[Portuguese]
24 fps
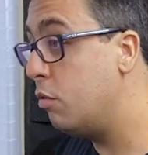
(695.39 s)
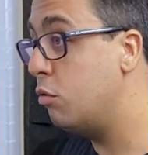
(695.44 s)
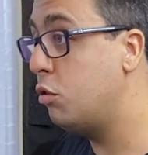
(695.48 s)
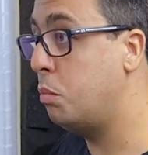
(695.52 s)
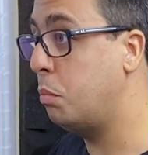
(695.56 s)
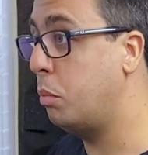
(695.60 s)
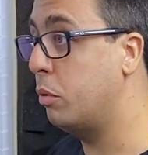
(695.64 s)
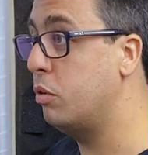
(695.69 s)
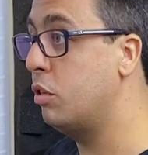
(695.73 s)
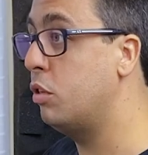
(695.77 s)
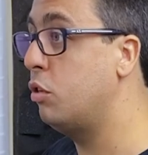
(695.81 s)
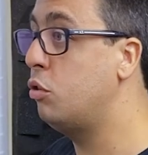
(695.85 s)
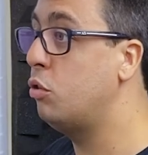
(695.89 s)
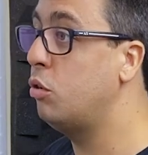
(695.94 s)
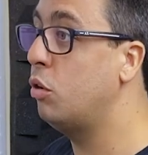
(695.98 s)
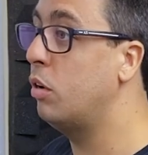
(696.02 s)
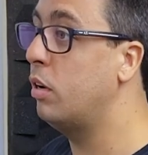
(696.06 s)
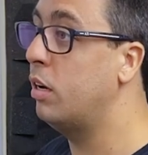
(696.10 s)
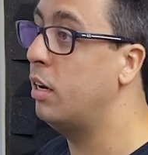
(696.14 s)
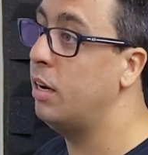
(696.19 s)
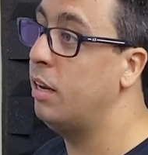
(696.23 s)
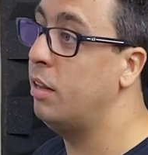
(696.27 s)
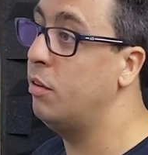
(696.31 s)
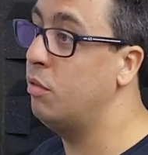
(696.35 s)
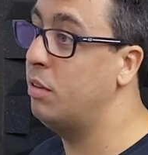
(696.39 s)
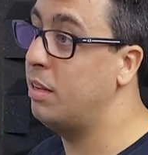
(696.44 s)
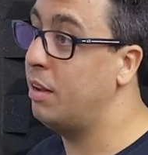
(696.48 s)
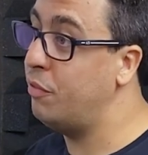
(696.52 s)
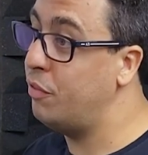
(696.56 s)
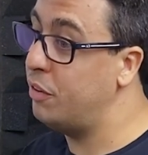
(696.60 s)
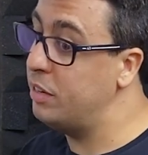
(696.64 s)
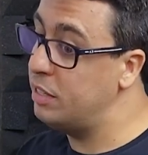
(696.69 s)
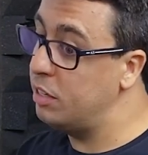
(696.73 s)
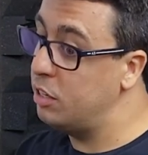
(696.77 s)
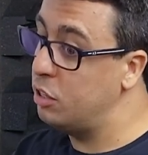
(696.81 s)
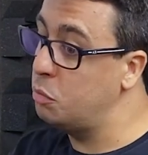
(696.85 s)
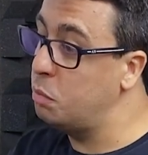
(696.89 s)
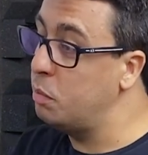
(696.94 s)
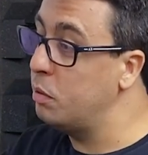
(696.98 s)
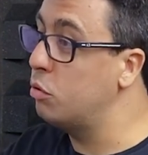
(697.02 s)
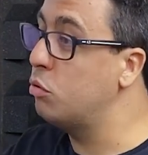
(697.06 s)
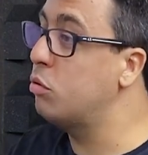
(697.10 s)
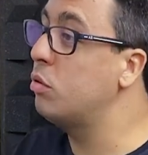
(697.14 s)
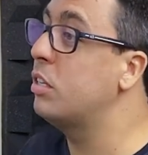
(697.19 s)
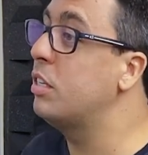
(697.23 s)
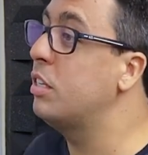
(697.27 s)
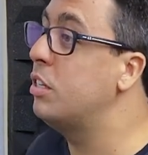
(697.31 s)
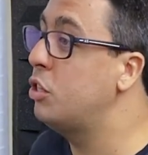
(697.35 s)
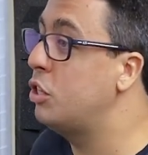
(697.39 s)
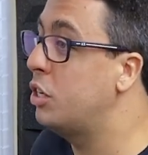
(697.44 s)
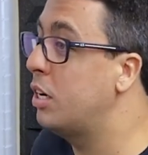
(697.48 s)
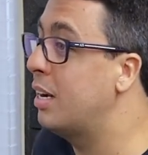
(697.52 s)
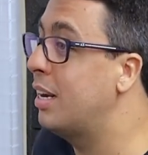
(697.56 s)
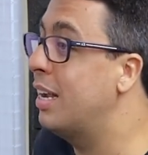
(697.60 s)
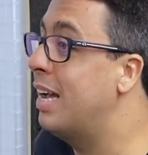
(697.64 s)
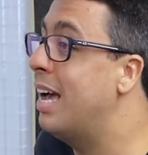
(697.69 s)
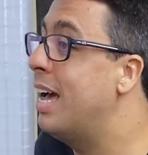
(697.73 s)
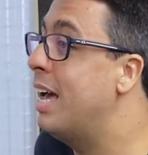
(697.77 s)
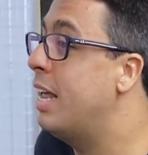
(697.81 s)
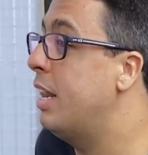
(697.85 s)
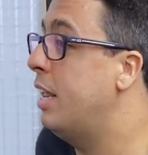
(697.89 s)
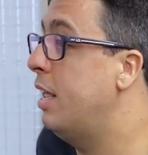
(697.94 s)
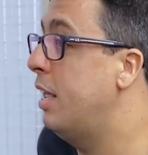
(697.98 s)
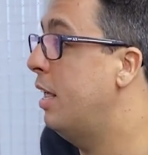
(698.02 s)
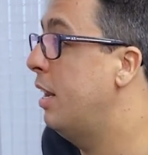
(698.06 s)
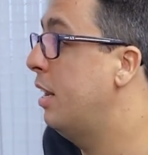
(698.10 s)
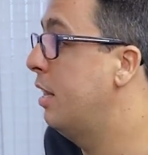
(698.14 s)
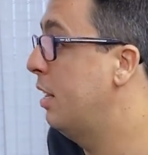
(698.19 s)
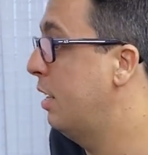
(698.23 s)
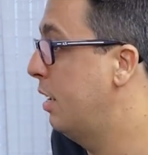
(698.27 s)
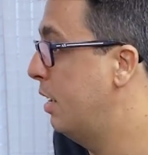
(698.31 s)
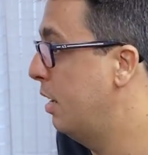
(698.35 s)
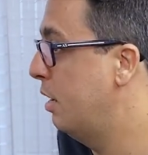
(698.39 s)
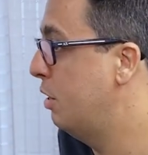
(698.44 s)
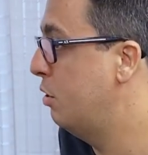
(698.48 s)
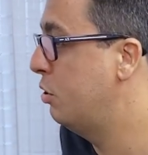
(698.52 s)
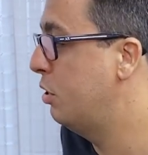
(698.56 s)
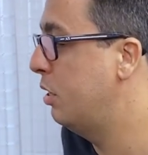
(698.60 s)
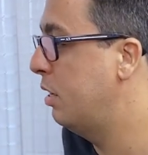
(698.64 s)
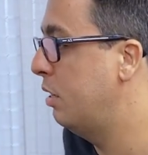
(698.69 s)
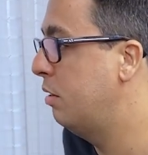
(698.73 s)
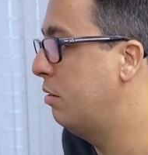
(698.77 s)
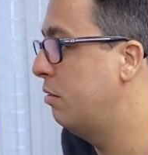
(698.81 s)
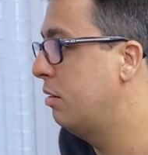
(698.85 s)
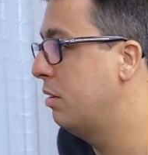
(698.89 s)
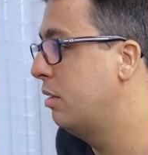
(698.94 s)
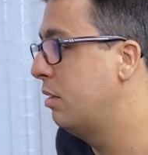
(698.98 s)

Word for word: nos posiciona, ele não está fazendo as pessoas enxergarem Exato. ele daquele jeito.